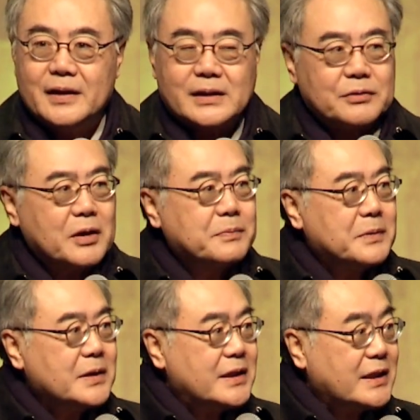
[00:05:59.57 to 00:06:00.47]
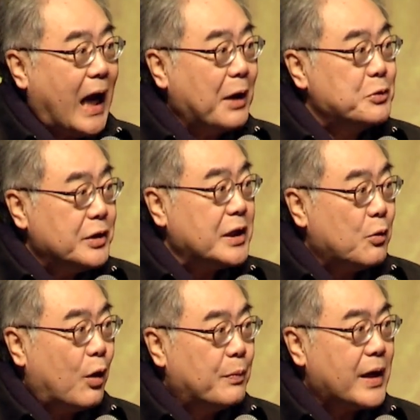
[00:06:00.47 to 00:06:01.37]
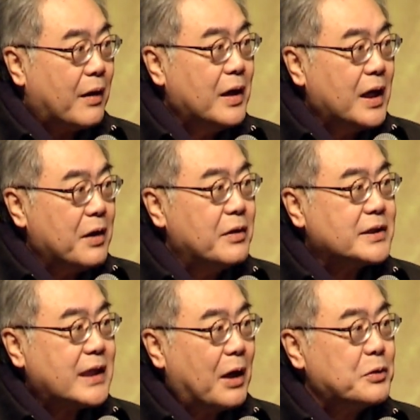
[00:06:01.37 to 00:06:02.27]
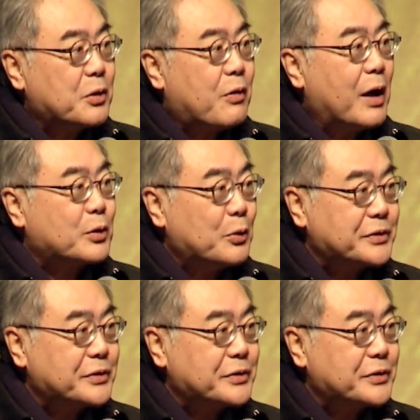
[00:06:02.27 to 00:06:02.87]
他说鲨鱼已经活不了，因为鲨鱼都快要冻